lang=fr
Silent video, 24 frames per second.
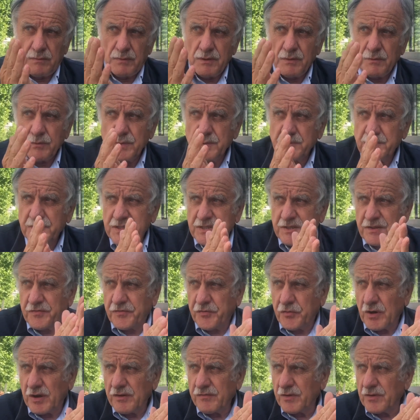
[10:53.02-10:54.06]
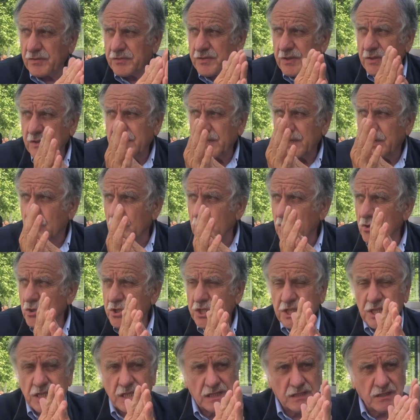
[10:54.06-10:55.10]
oui, oui, il faut inventer une
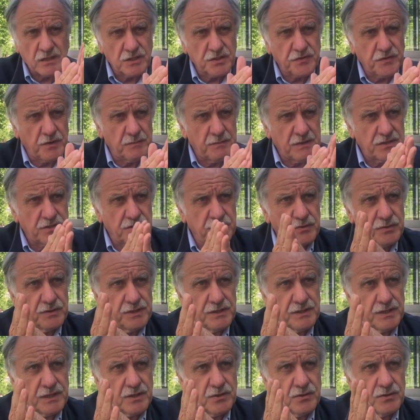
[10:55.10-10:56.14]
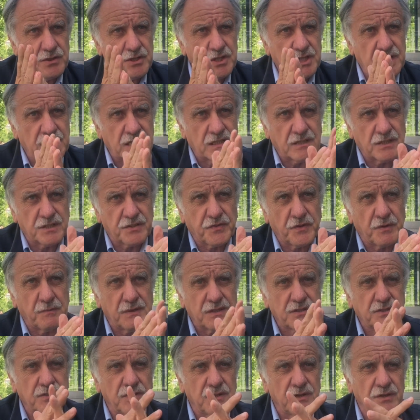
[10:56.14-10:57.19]
écologie de la transformation. Une écologie de la
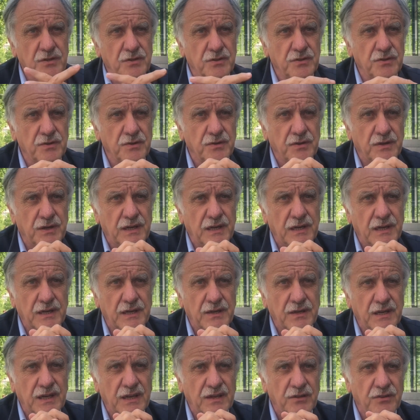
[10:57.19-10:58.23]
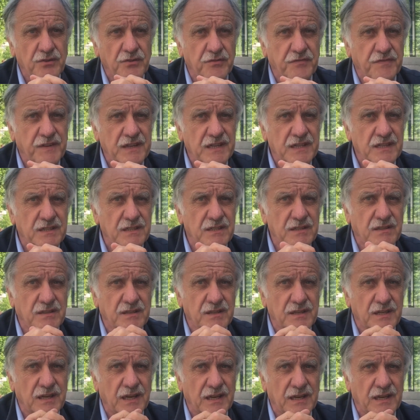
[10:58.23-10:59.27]
transformation, elle, n'a de
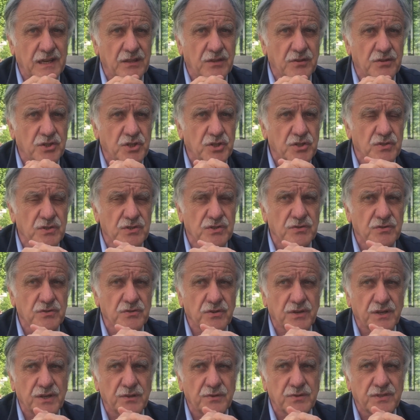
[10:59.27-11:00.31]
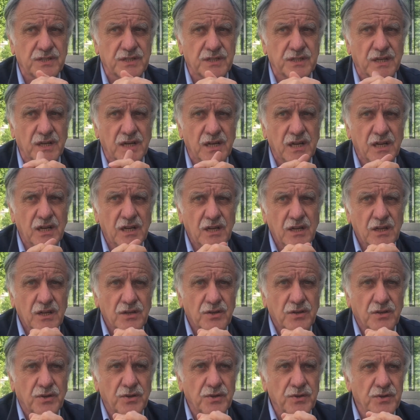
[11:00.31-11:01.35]
validité, elle n'a de chance de réussir
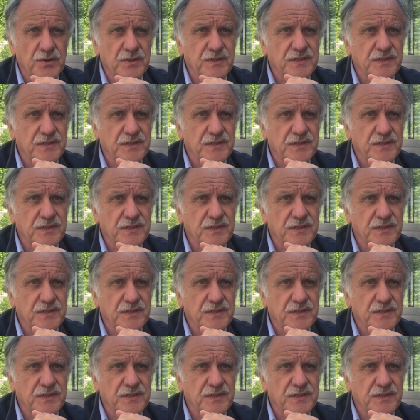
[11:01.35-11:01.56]
que